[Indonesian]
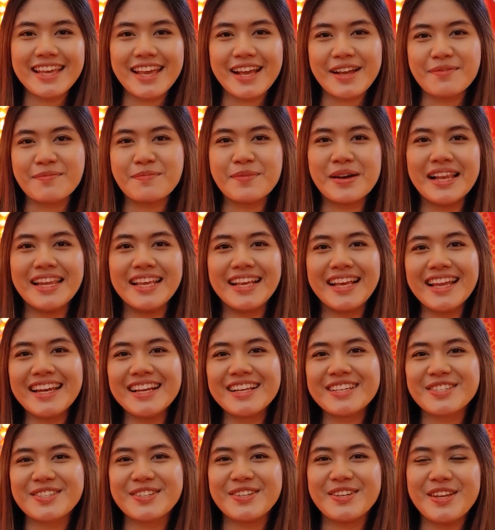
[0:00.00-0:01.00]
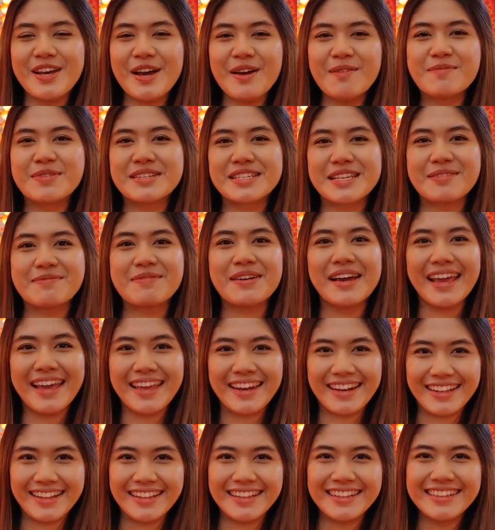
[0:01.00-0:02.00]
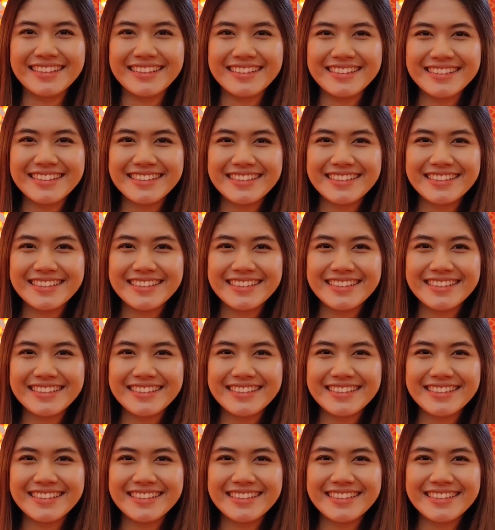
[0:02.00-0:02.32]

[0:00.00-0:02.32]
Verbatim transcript: Saya kembalikan ke studio bersama Edel.